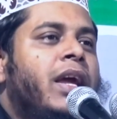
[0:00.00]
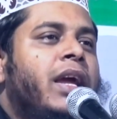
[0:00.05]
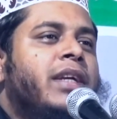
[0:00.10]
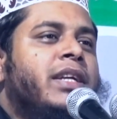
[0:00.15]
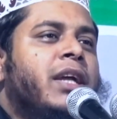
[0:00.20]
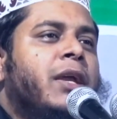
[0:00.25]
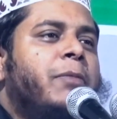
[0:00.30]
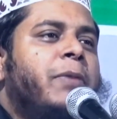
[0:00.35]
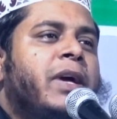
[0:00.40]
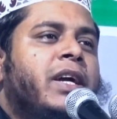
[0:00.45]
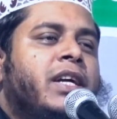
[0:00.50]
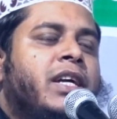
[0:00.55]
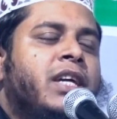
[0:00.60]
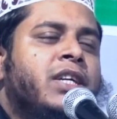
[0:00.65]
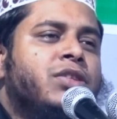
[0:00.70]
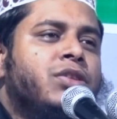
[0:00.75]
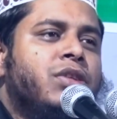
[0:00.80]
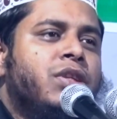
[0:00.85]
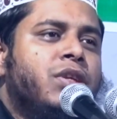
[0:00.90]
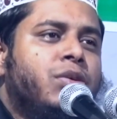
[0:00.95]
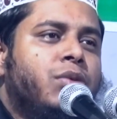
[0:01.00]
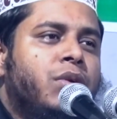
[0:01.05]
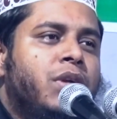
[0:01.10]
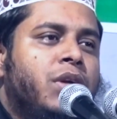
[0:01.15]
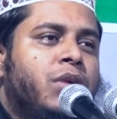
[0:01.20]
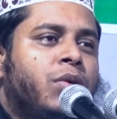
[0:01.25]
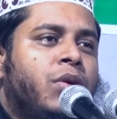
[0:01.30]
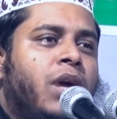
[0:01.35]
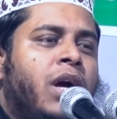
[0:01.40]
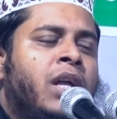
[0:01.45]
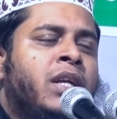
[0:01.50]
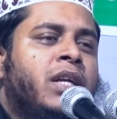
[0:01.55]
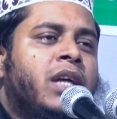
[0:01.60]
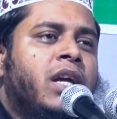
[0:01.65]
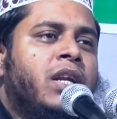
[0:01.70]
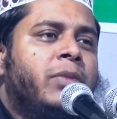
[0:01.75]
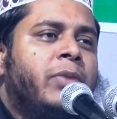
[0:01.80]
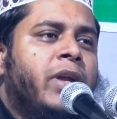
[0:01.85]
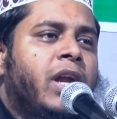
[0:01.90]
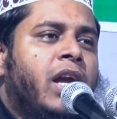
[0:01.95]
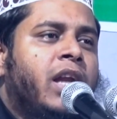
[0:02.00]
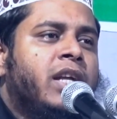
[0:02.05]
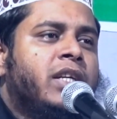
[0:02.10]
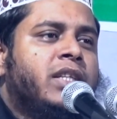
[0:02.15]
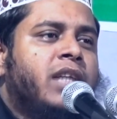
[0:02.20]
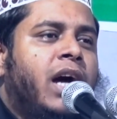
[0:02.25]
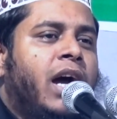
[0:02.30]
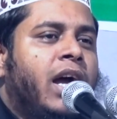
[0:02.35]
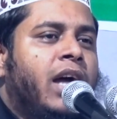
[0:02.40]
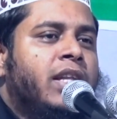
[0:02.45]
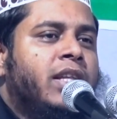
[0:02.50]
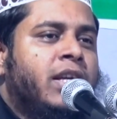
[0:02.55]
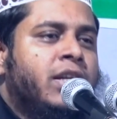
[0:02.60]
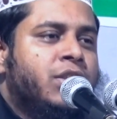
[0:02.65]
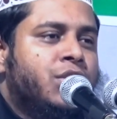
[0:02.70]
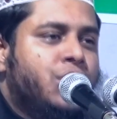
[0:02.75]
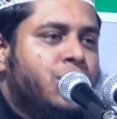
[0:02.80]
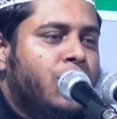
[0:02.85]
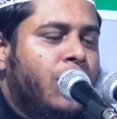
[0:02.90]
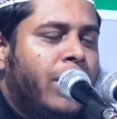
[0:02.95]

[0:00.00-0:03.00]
এটার ব্যাখ্যা যদি করি কোরআন কারিমের আরেকটা আয়াতাংশ